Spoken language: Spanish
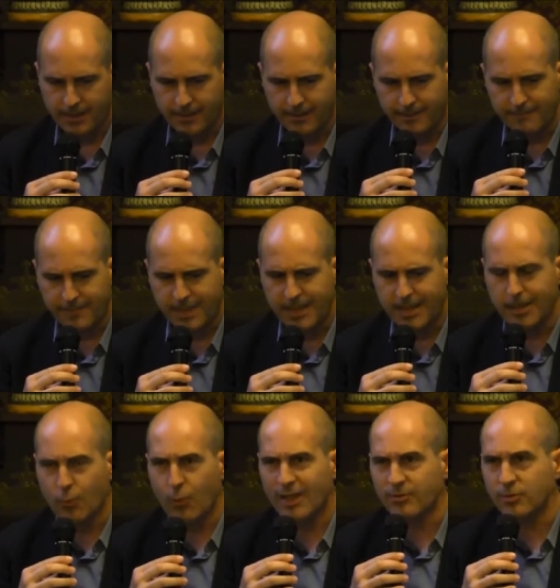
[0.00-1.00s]
Eh,
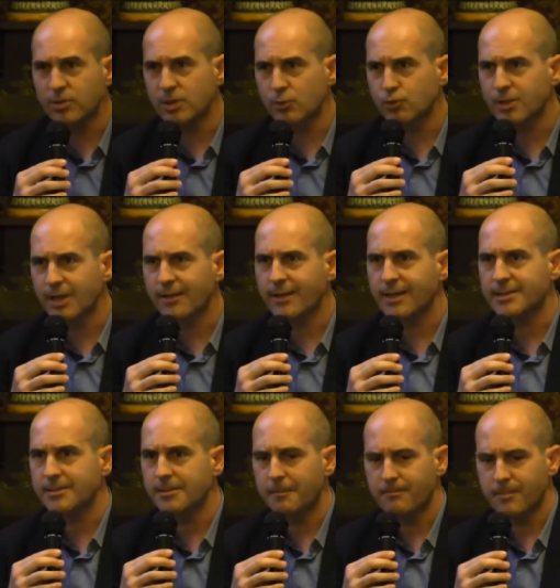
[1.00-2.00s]
¿Y cuántos de
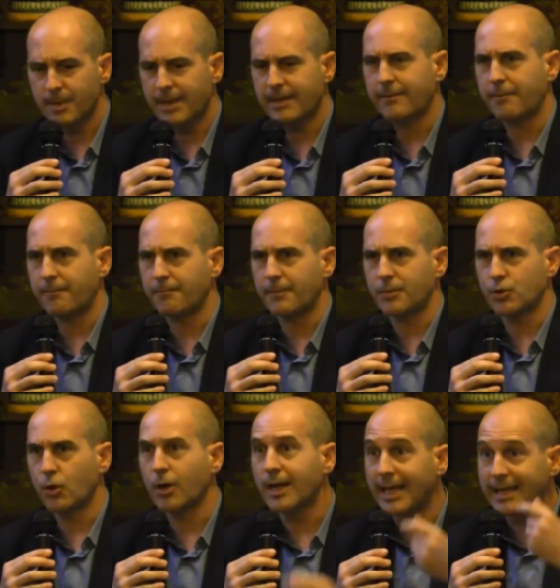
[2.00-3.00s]
ustedes eh,
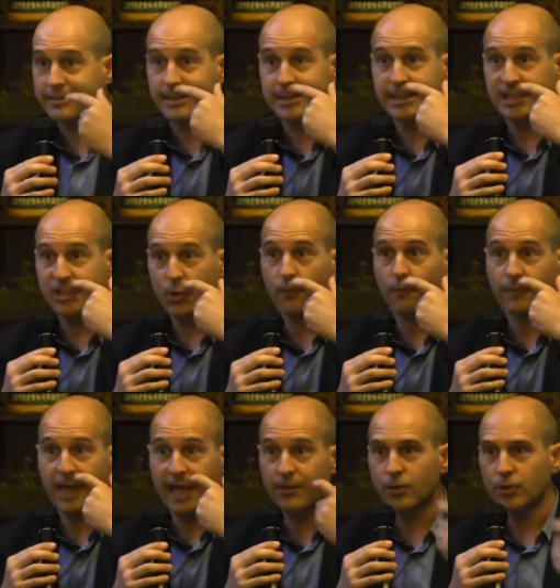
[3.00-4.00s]
son clientes
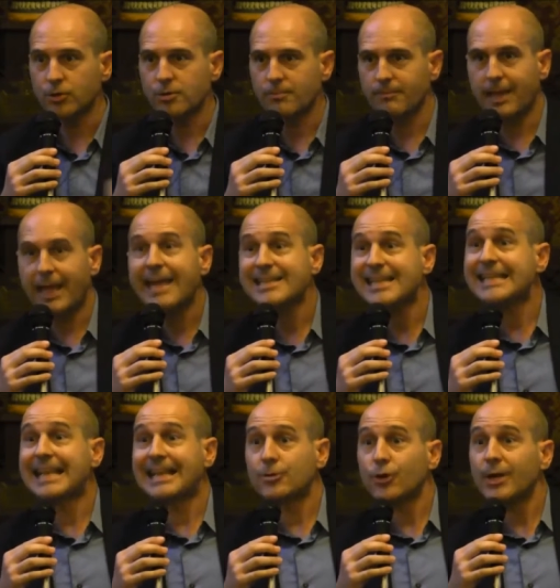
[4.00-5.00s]
desconfiados? Esa
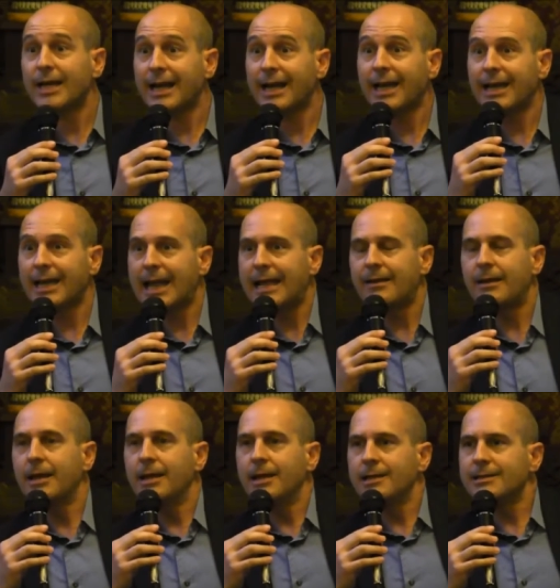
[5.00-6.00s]
es la tónica
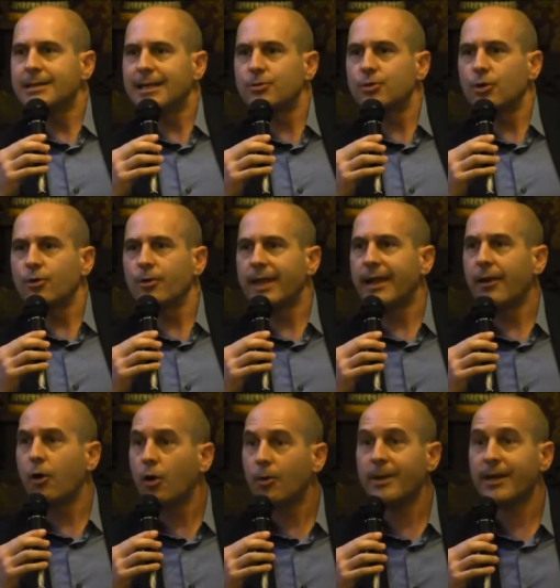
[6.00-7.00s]
general, tanto
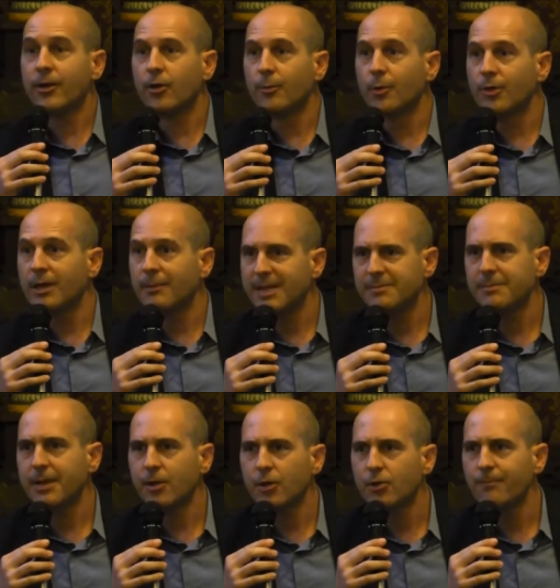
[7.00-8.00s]
del joven como del
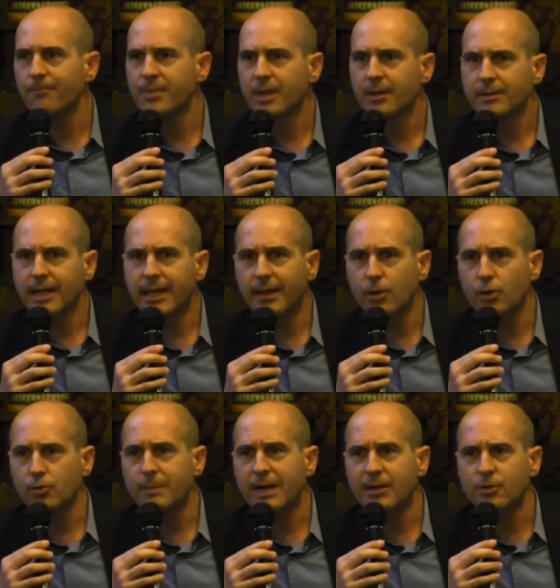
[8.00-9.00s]
más mayor.
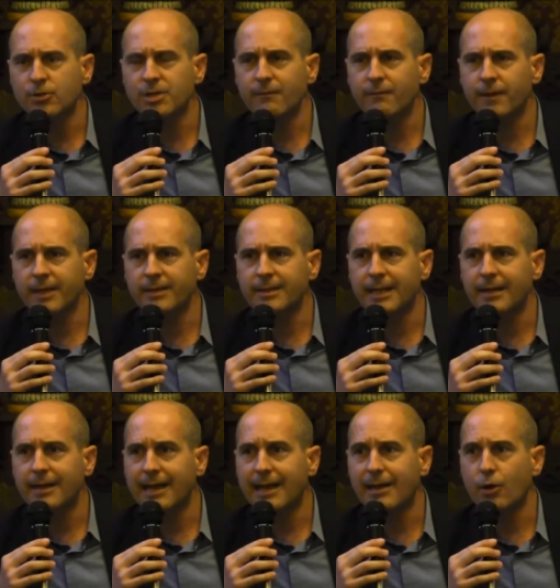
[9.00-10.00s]
los bancos se
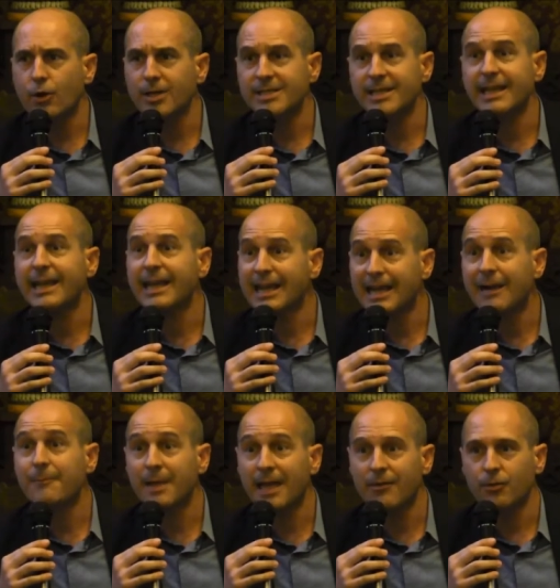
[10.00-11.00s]
enfrentan, lo que sí que ha
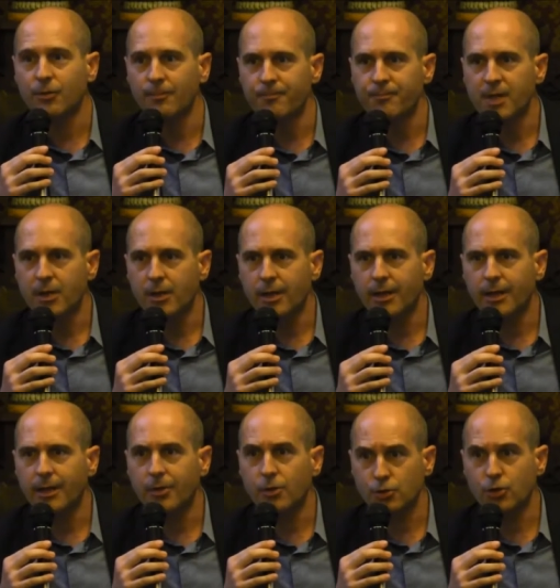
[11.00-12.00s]
cambiado,
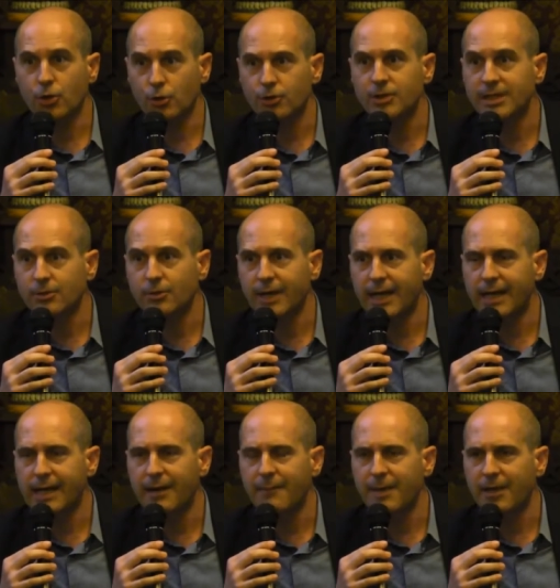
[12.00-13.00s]
y yo estoy contento de que
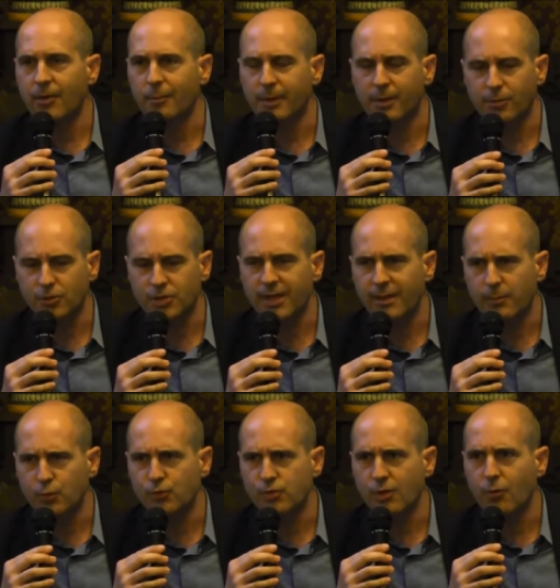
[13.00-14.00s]
haya cambiado, pero nos
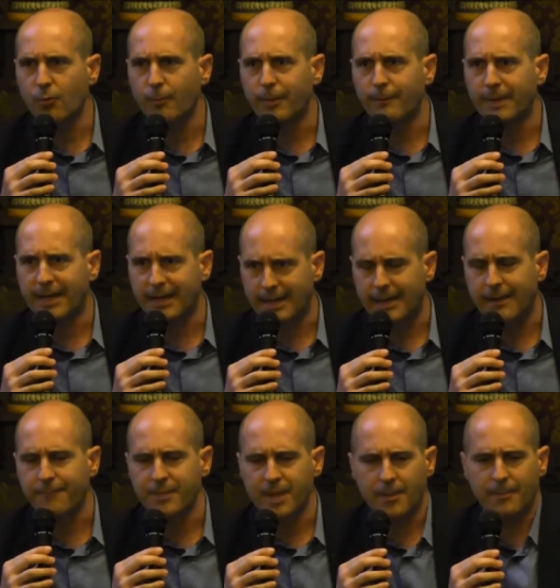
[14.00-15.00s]
queda mucho aún para,
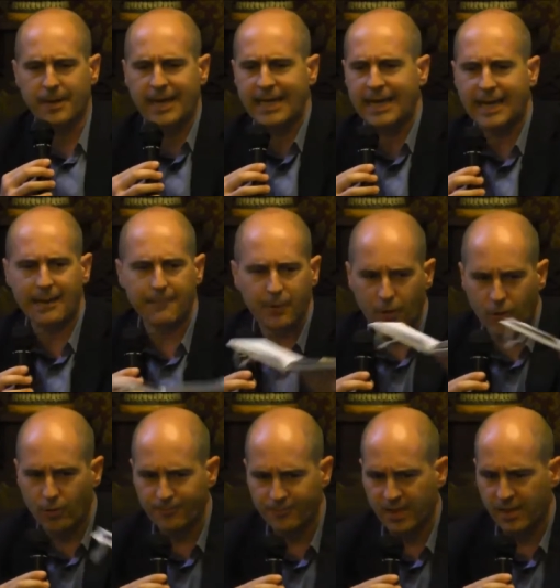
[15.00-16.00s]
para que el cambio